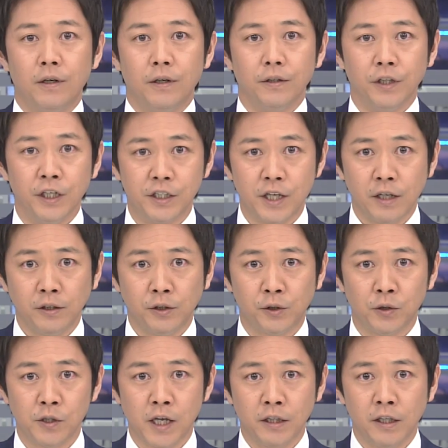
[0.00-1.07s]

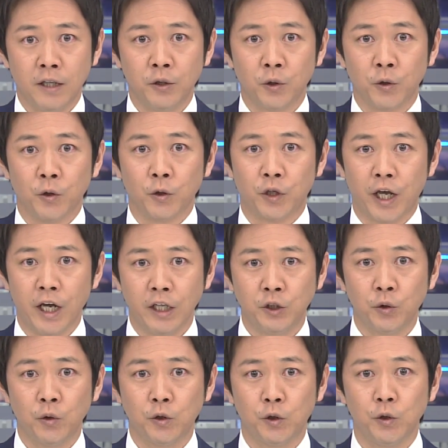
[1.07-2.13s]
2013年度の
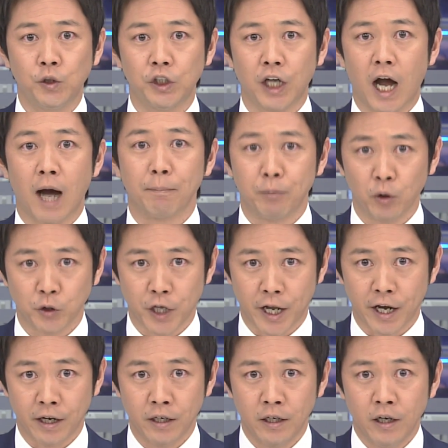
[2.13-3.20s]
経常収支が発表
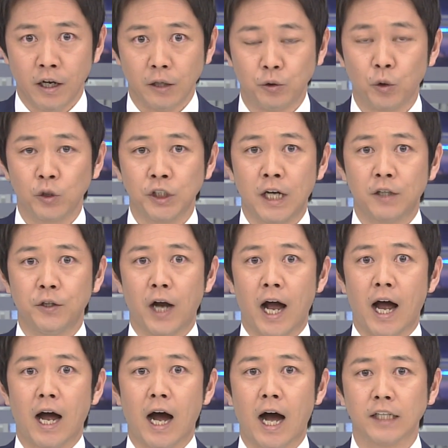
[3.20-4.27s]
され、黒字額
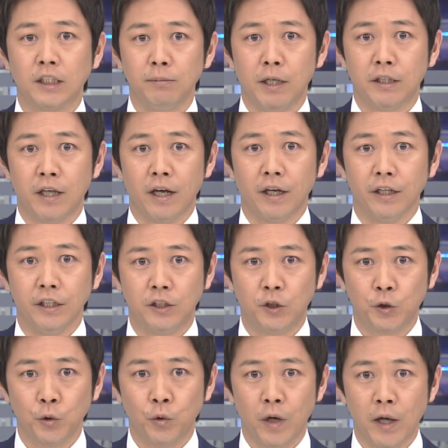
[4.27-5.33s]
が初めて1
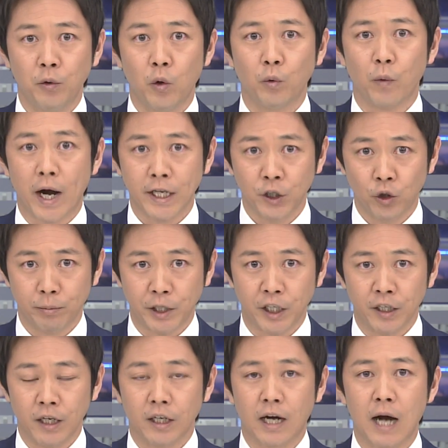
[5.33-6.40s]
兆円を割り込
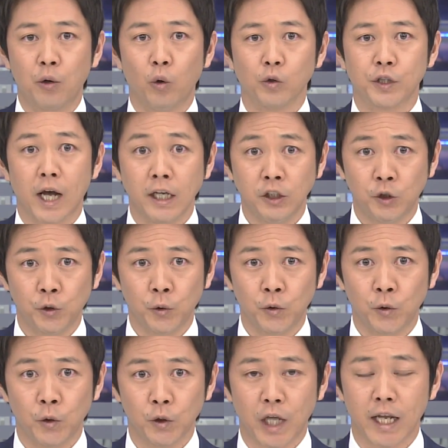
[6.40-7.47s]
み、過去最
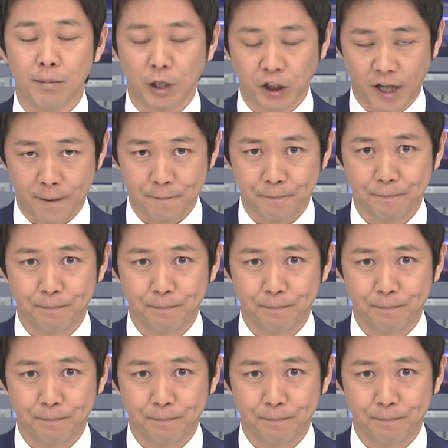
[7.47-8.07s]
小となりました。